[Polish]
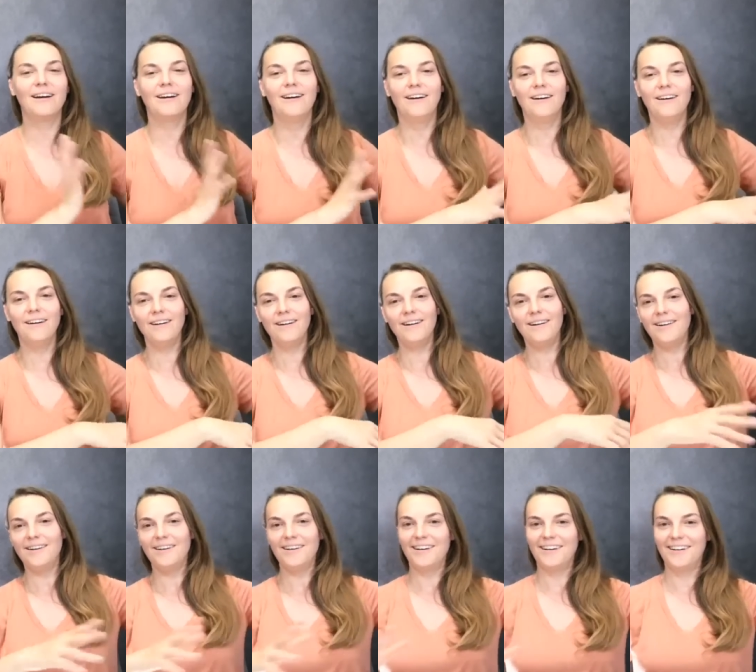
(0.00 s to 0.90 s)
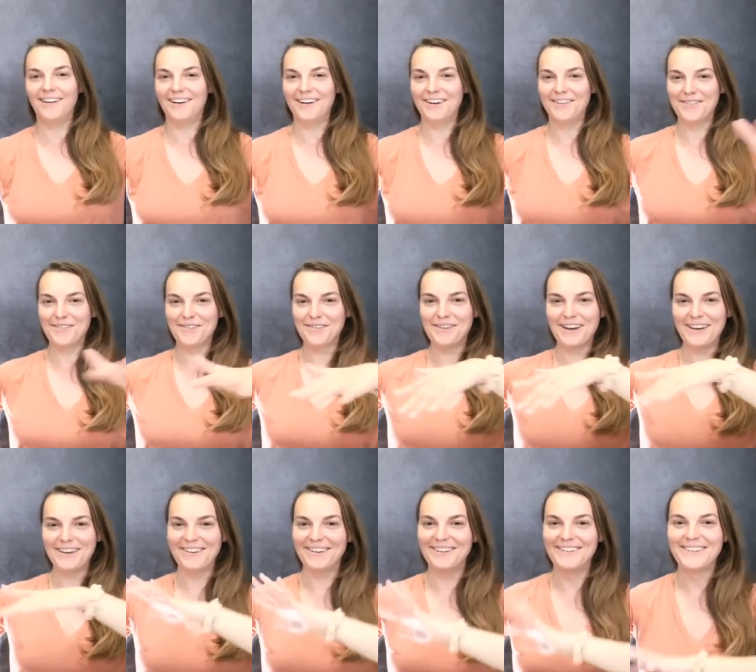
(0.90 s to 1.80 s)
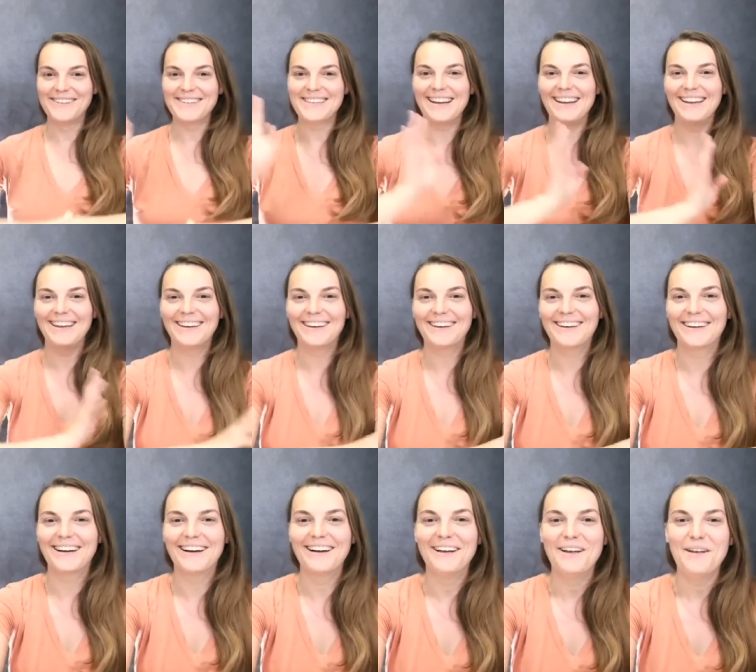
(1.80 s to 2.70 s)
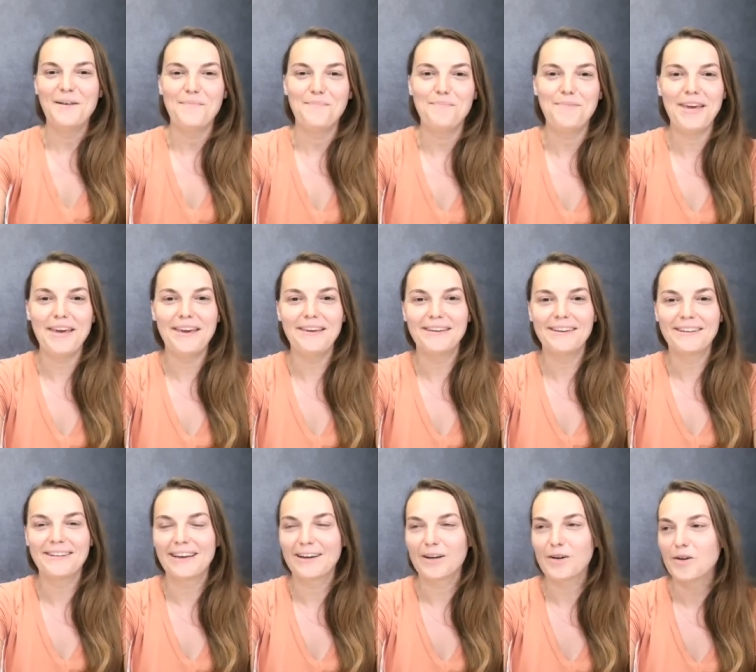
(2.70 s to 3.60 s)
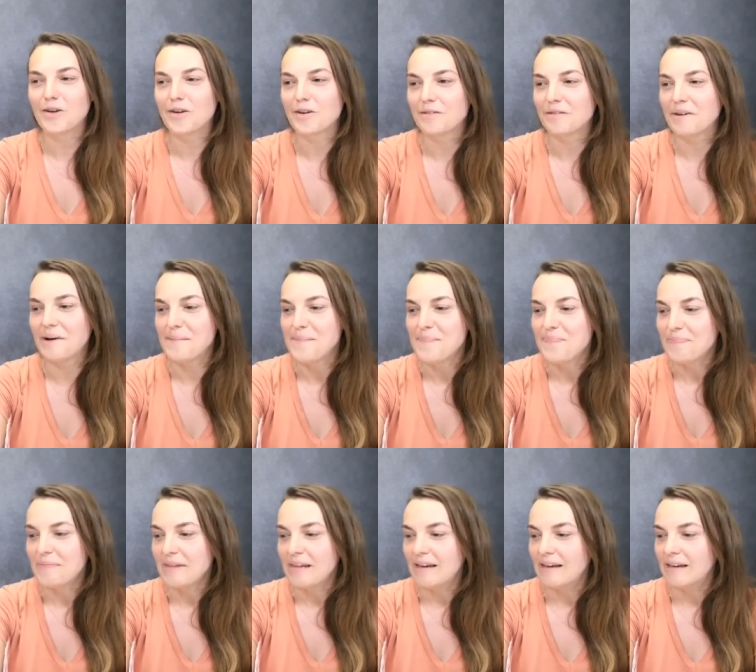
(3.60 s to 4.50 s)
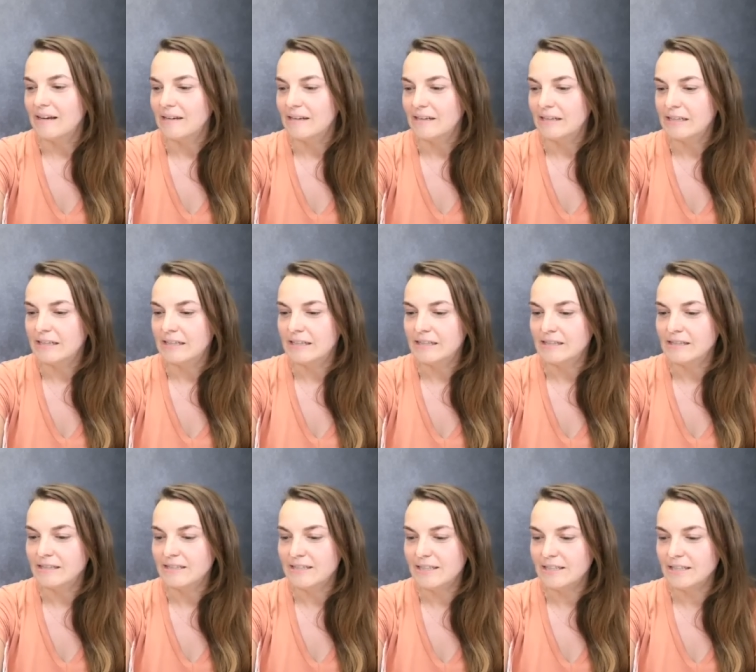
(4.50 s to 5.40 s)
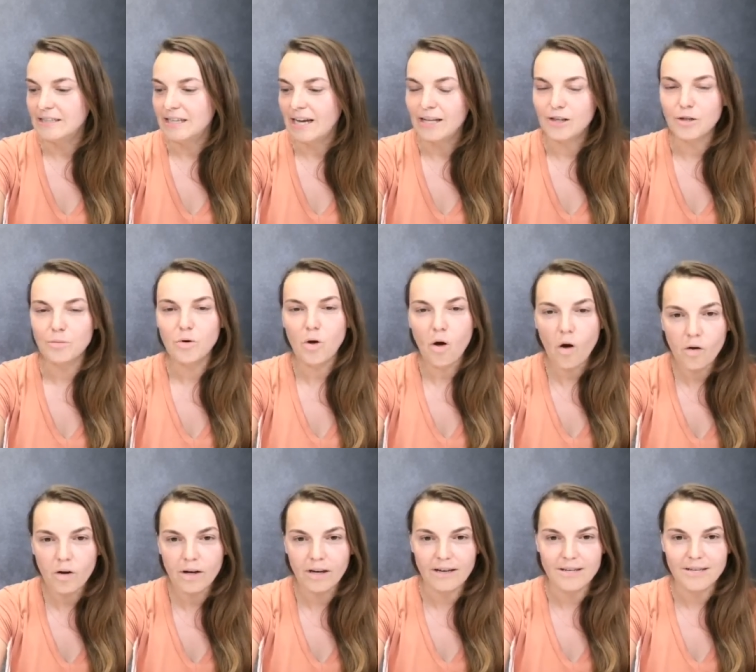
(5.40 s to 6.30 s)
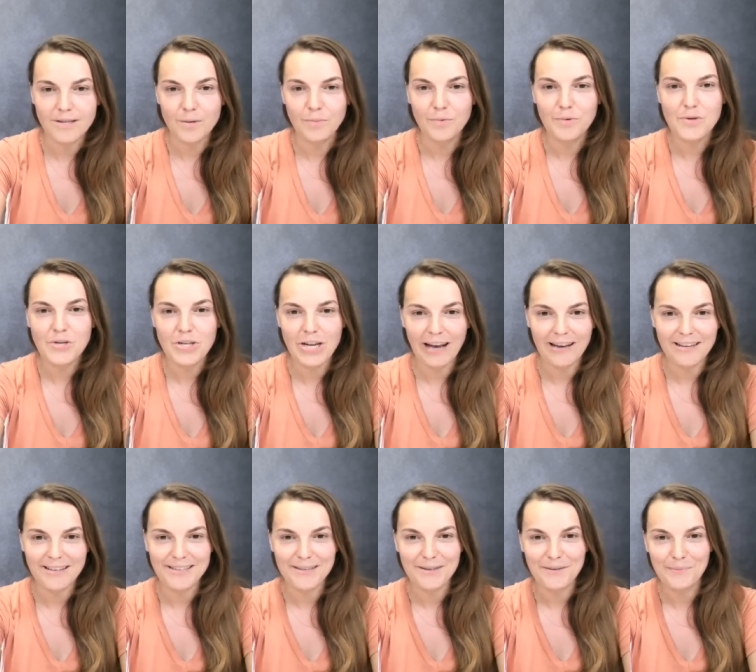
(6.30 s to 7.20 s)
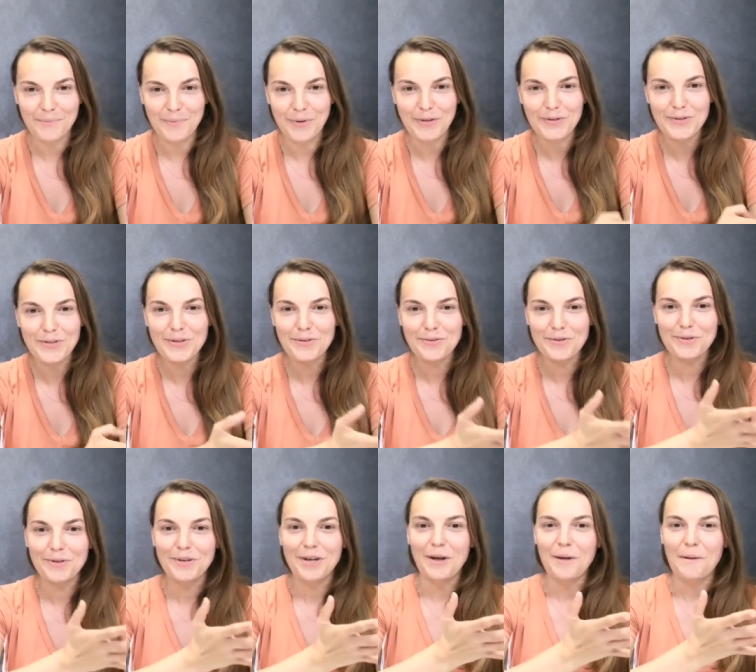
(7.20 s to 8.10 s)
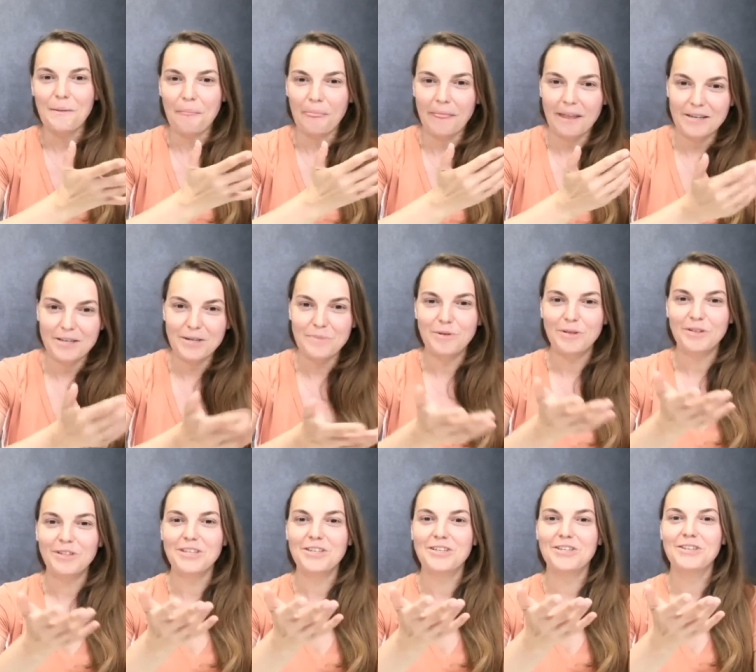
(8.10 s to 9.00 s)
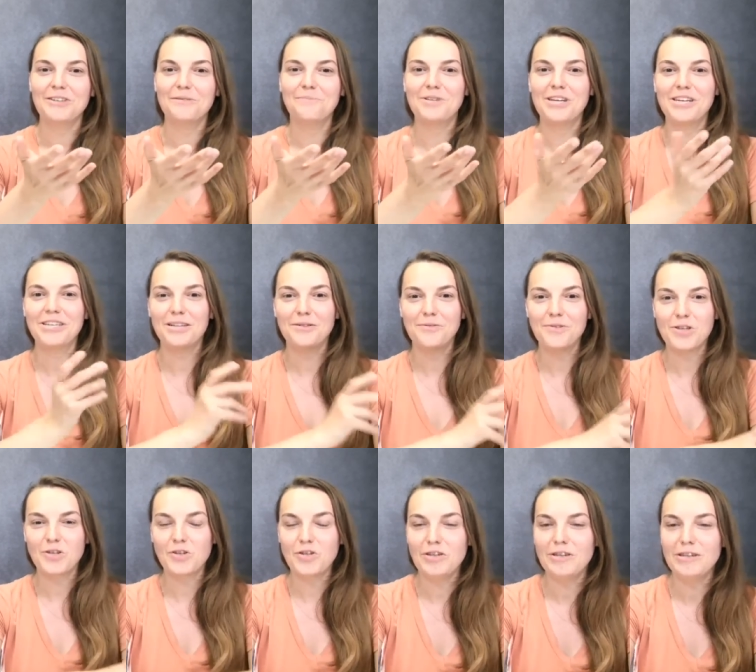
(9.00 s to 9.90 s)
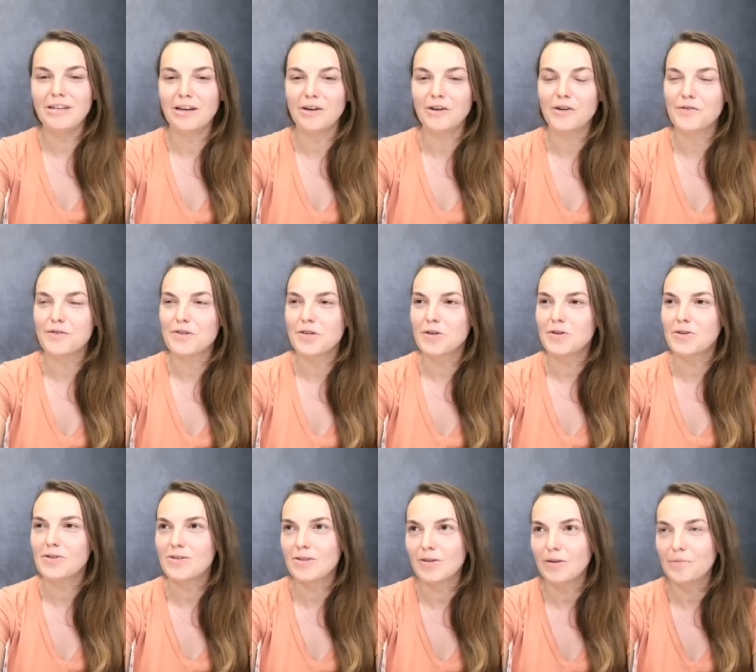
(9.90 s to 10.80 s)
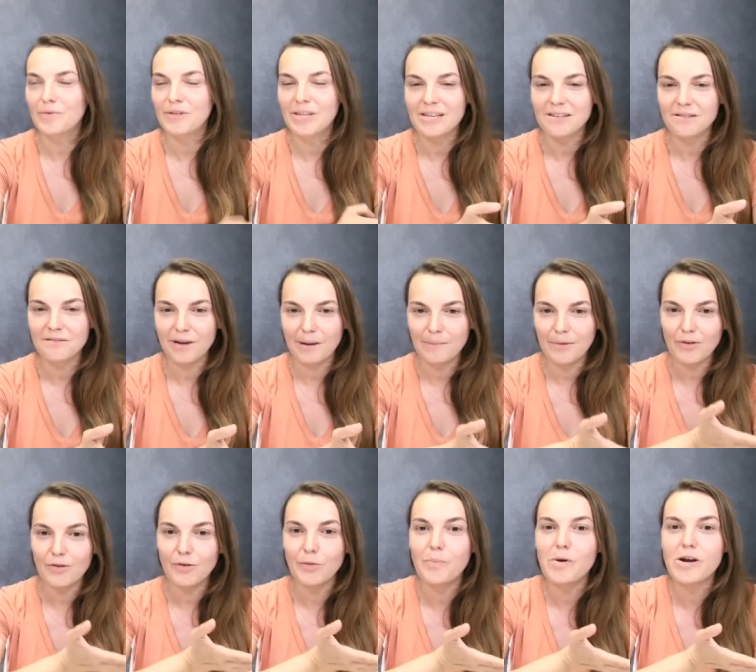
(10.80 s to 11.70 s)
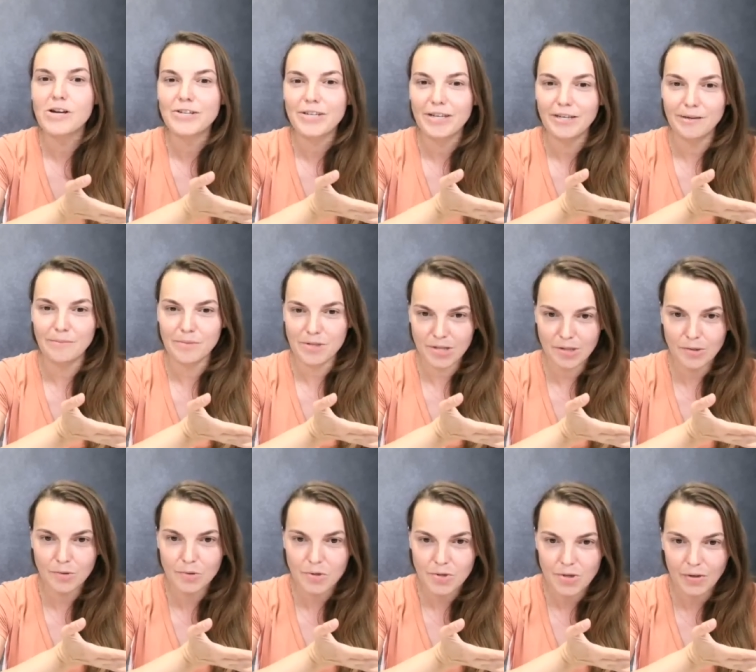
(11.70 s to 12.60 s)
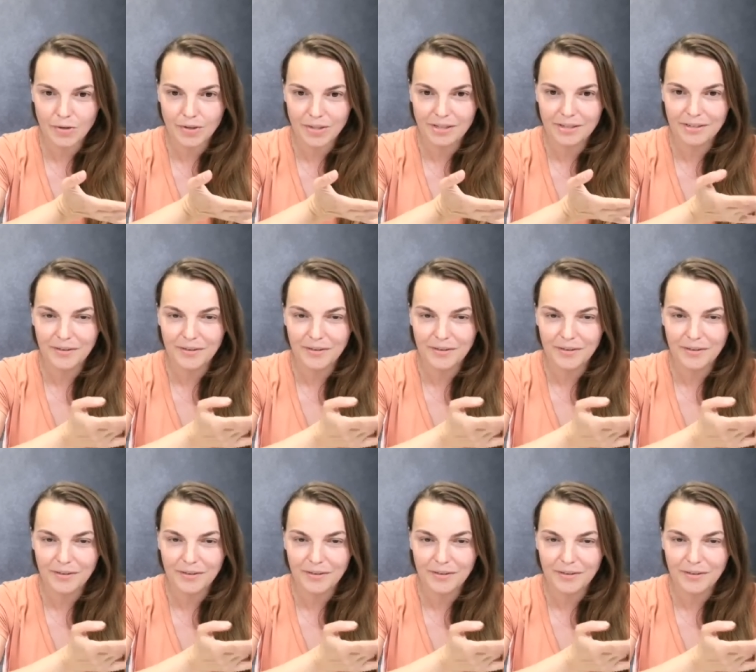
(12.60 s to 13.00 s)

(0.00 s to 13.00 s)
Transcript: a, fruwająca, lekka, piękna, kolorowa. E, ale to był okres, to był czas, bo on znowu szybko też przeszedł w coś innego, w coś, co my nazywamy wypłaszczeniem sinusoidy.